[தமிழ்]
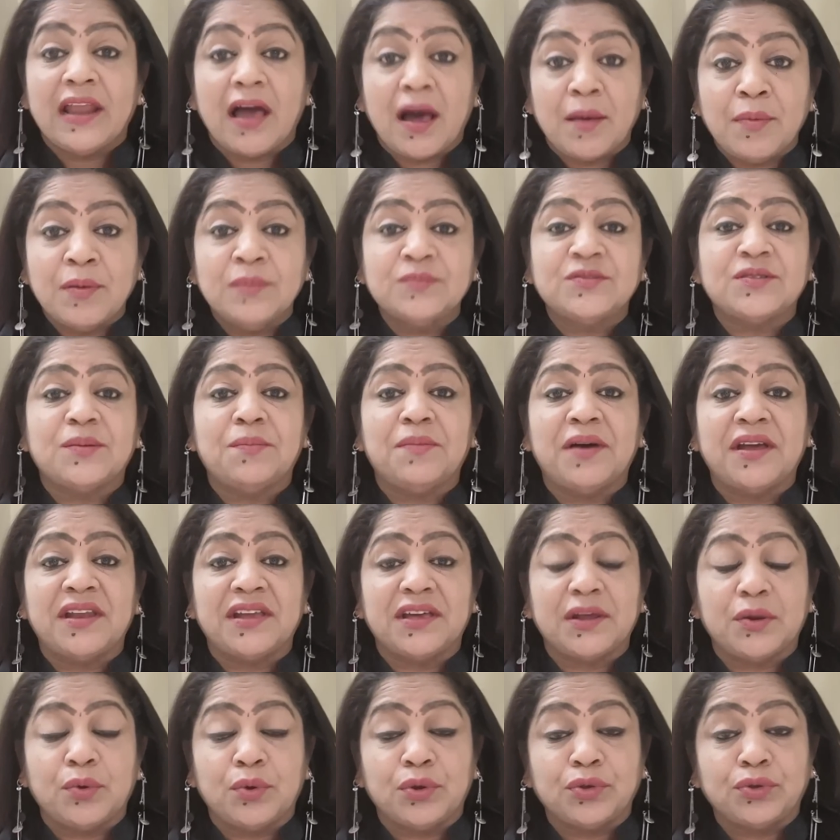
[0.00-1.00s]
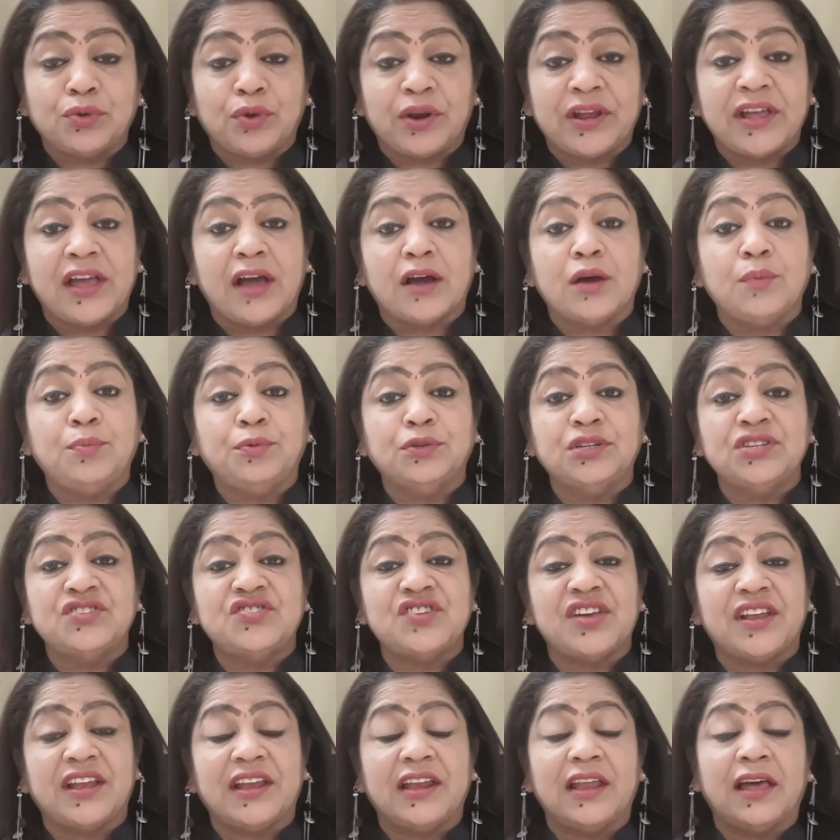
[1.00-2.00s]
லாபம் சம்பாதிக்கிற ஒரு துறையாக
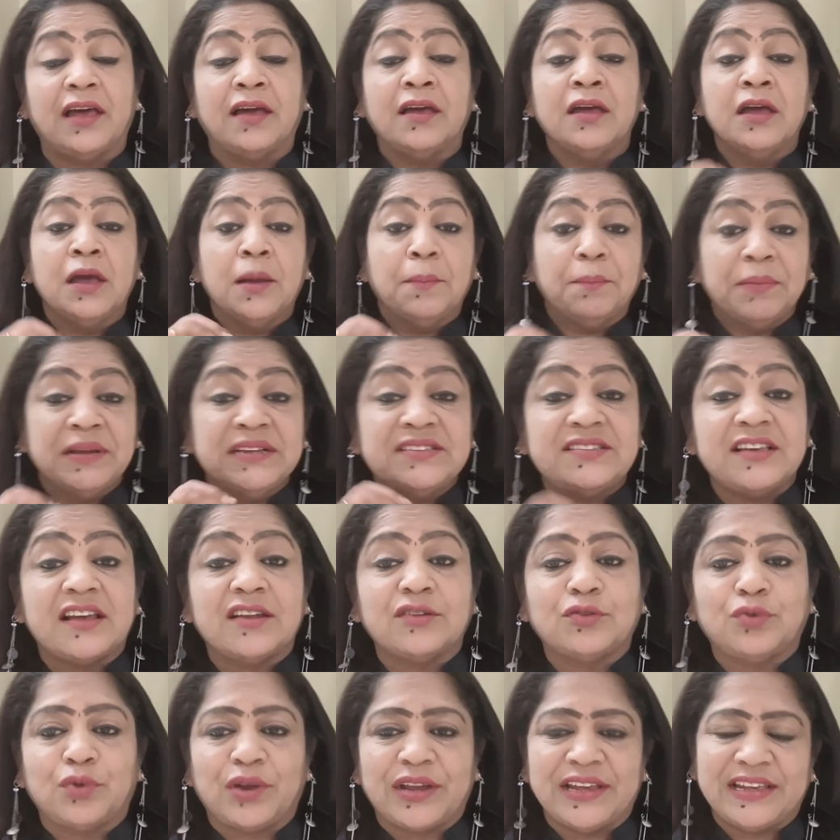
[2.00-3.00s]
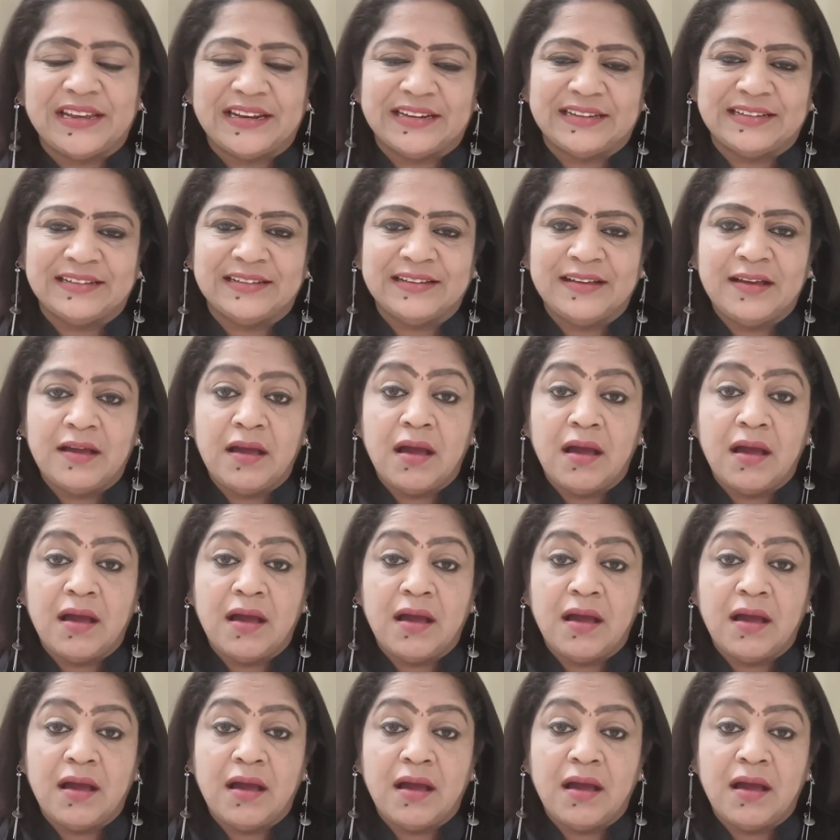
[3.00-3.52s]
புதுச்சேரியில மின்சாரத்துறை இருக்கு